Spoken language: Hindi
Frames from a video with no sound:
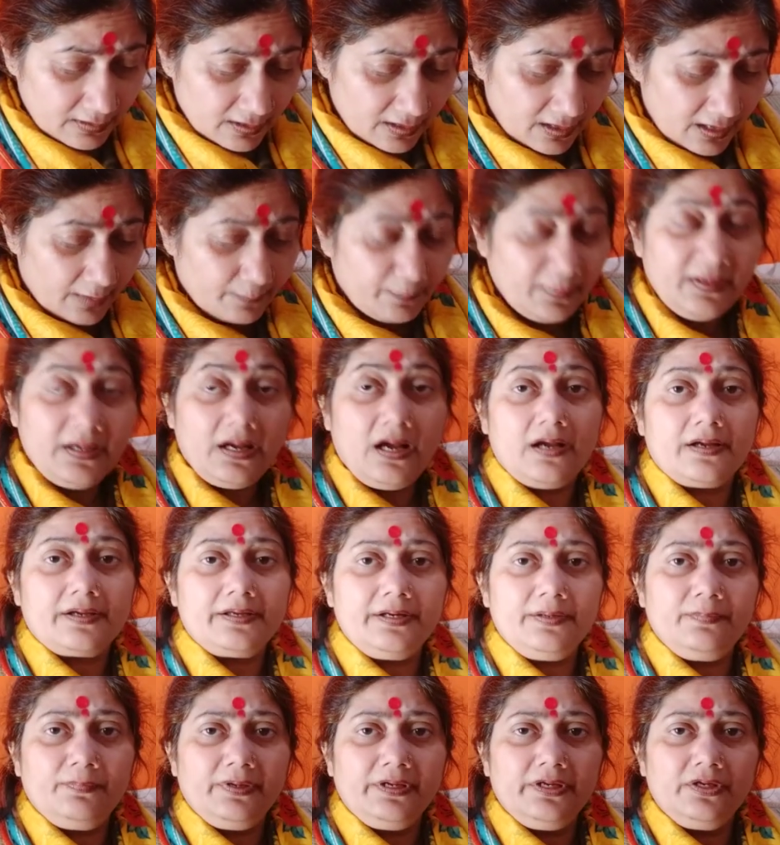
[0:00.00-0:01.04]
लगभग
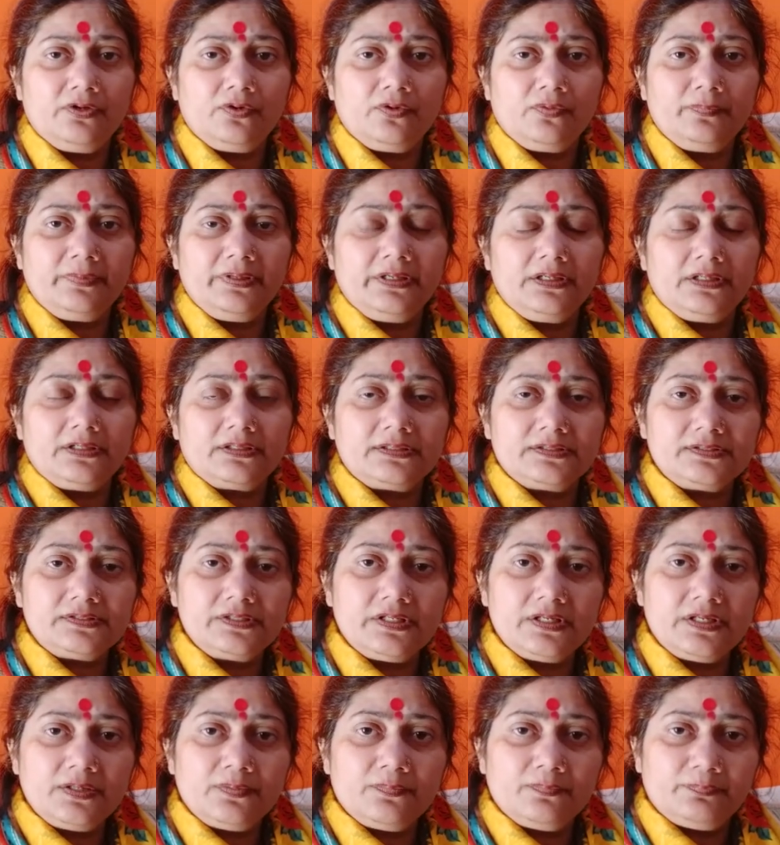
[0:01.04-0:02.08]
आखिरी महीनों में
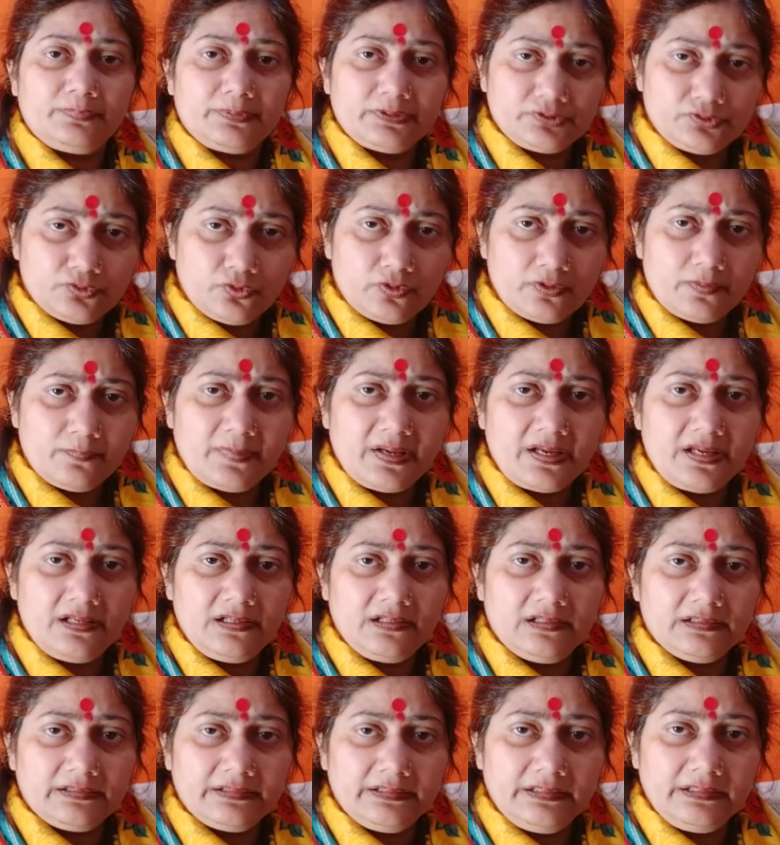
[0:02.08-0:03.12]
किसी बुजुर्ग
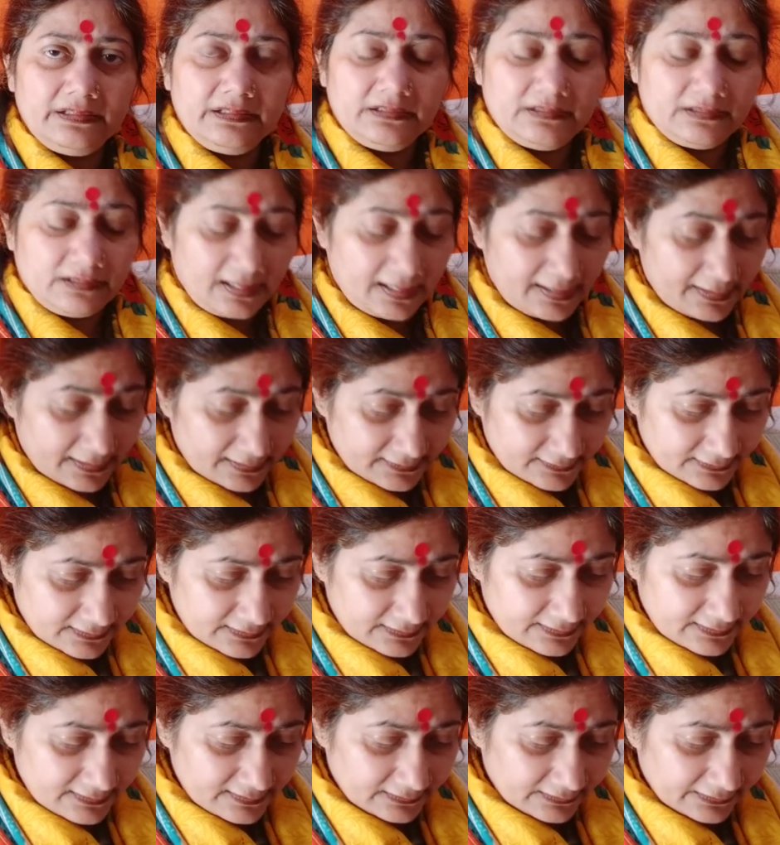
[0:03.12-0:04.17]
महिला की नाराजगी
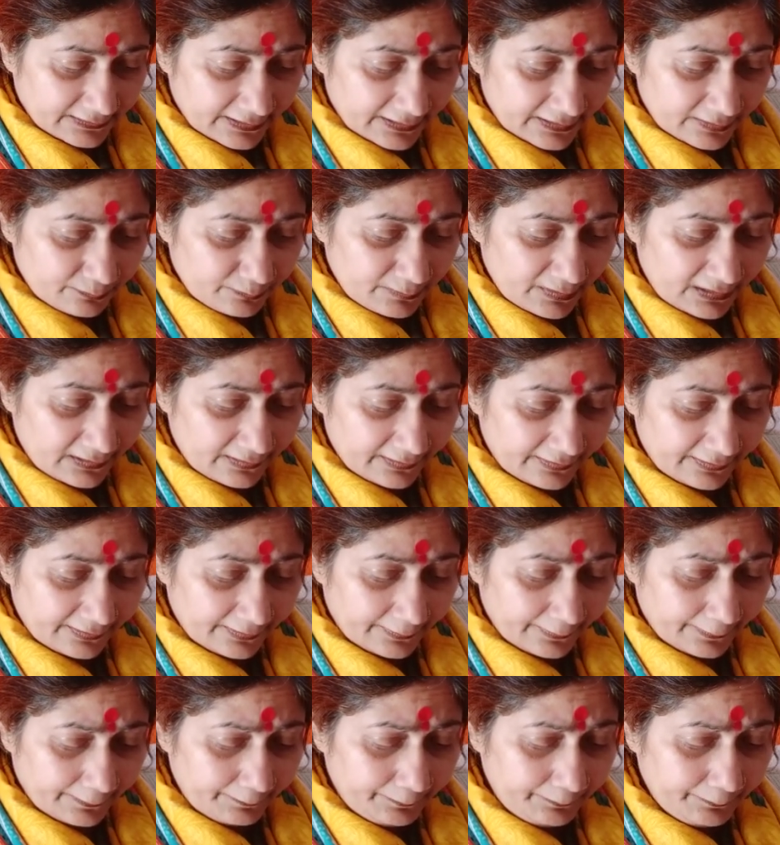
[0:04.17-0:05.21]
के संकेत मिल रहे
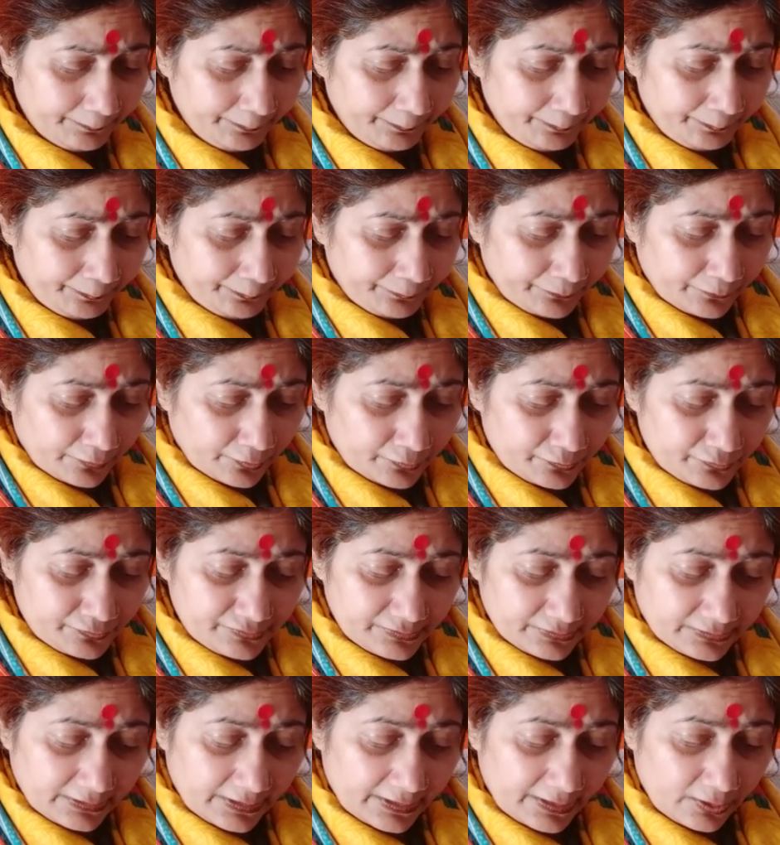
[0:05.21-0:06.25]
हैं हो
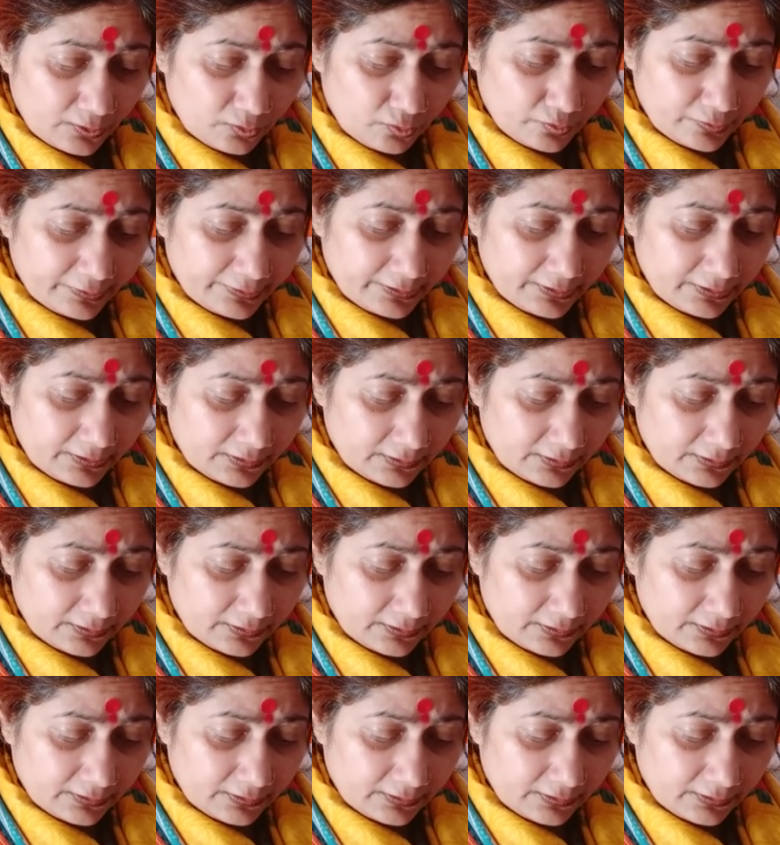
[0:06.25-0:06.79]
सकता है कोई